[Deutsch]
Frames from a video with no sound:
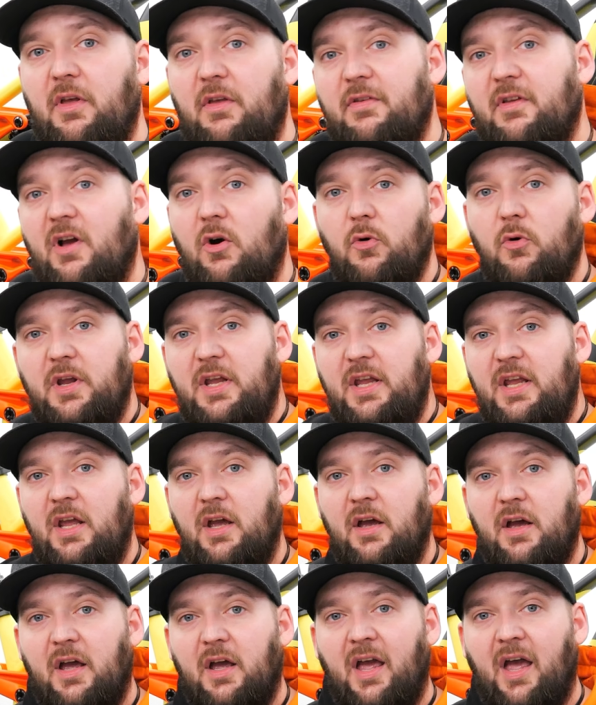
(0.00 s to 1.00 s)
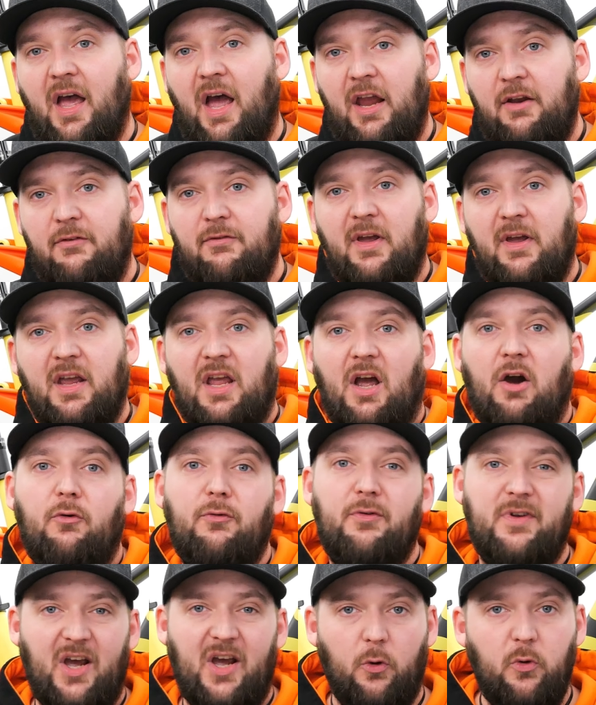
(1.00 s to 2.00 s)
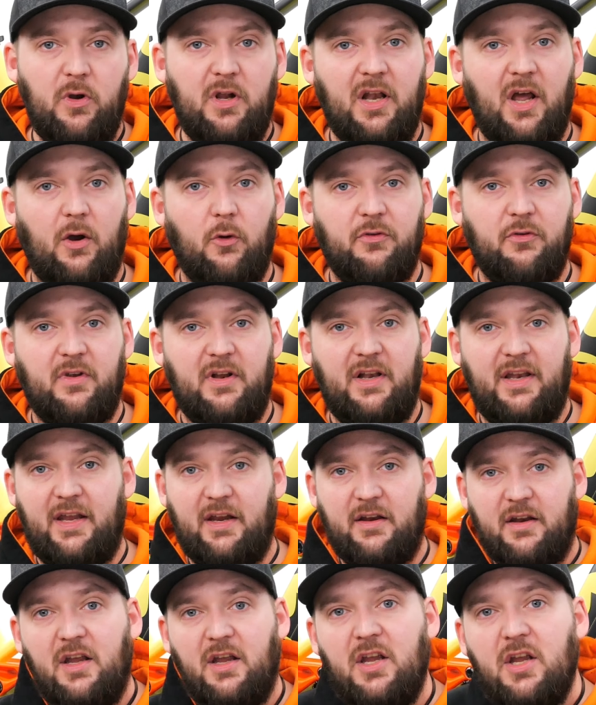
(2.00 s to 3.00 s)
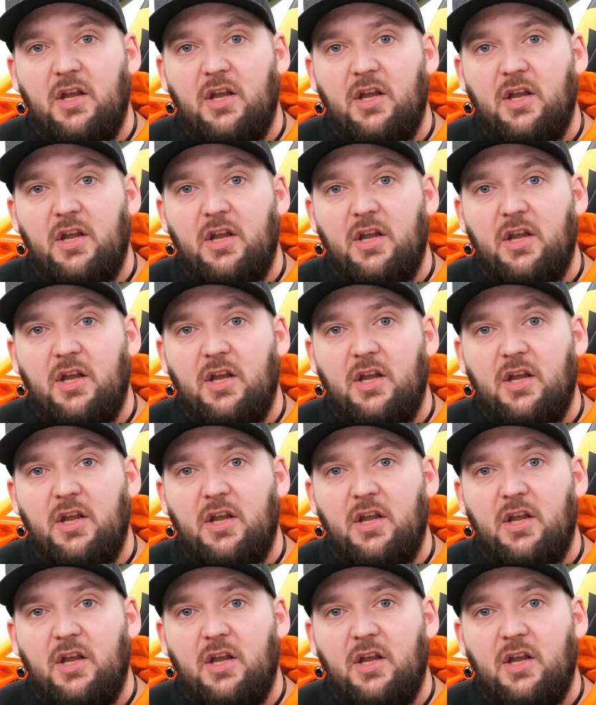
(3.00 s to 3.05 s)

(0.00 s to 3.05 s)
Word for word: ist auch hier reinweg auf Downhill ausgelegt.